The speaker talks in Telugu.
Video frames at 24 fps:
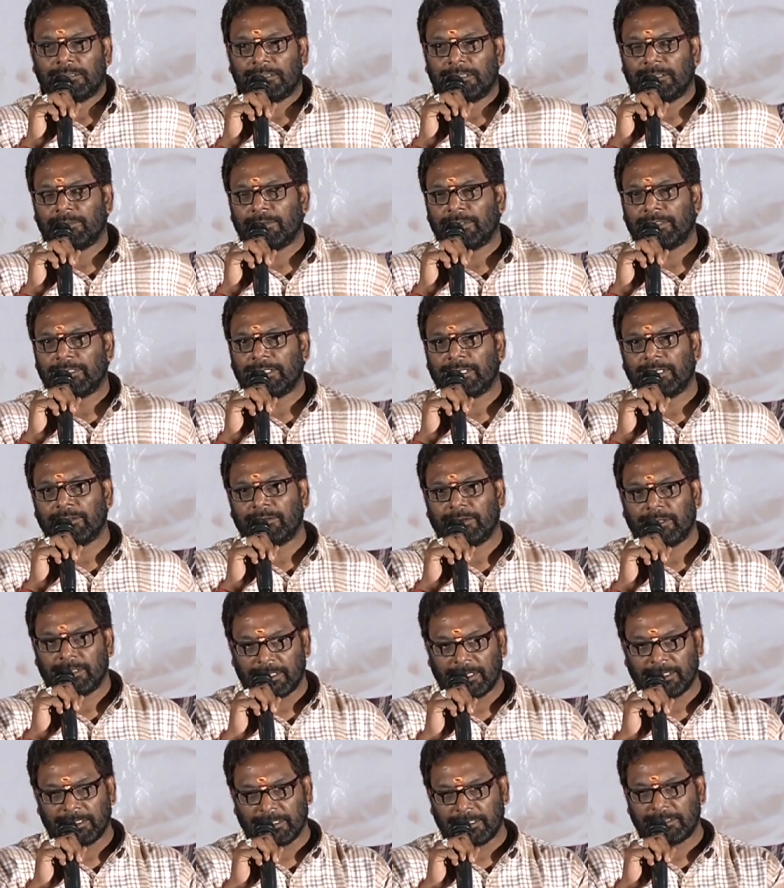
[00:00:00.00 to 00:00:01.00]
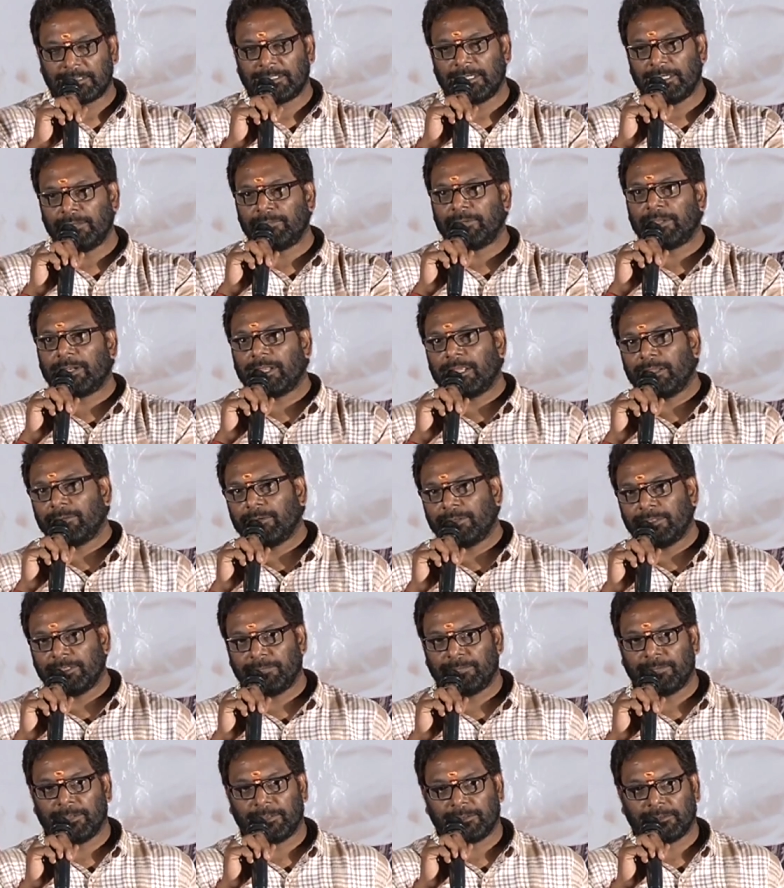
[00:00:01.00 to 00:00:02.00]
సినిమా చేయడం అంటే కథ స్క్రీన్ పేరు
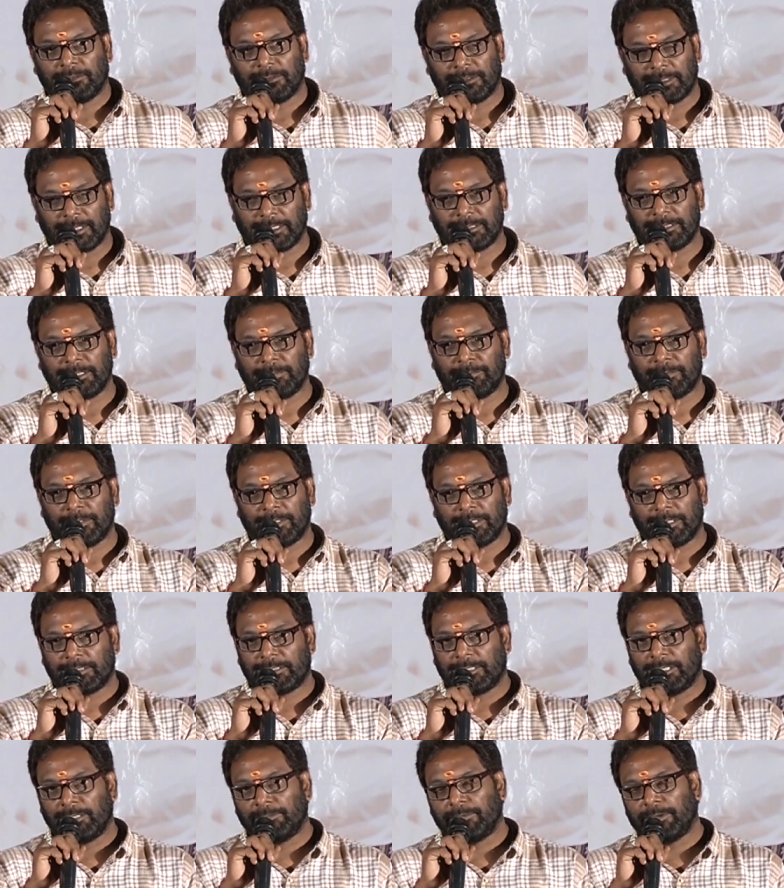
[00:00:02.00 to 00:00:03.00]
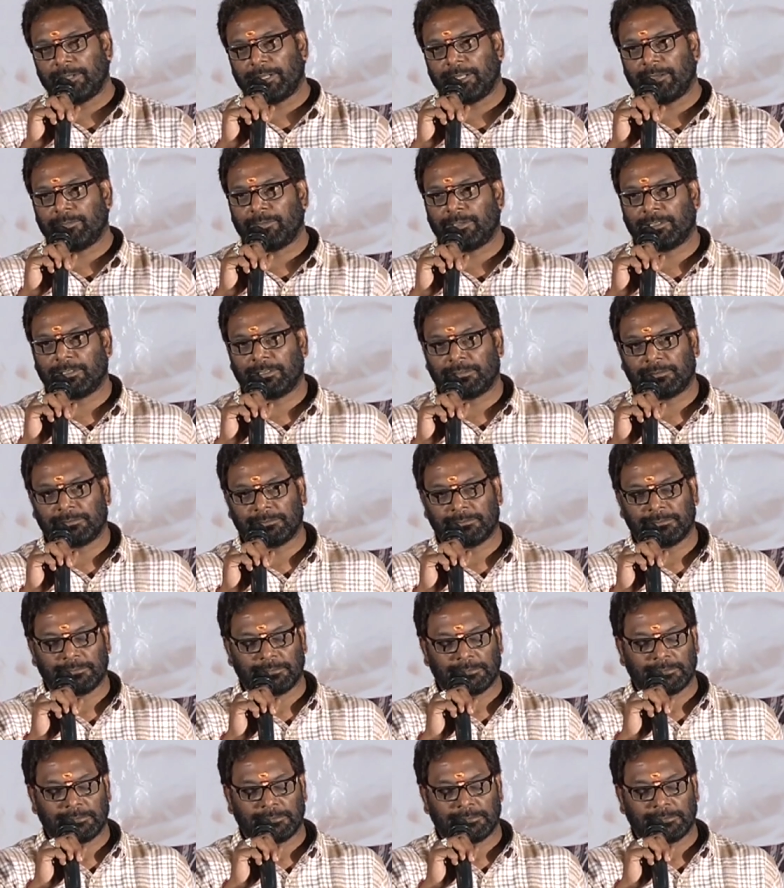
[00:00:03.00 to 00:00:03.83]
రాయమని చెప్పారు కథ చెప్పారు దానికి స్క్రీన్ పేరు రాయమన్నారు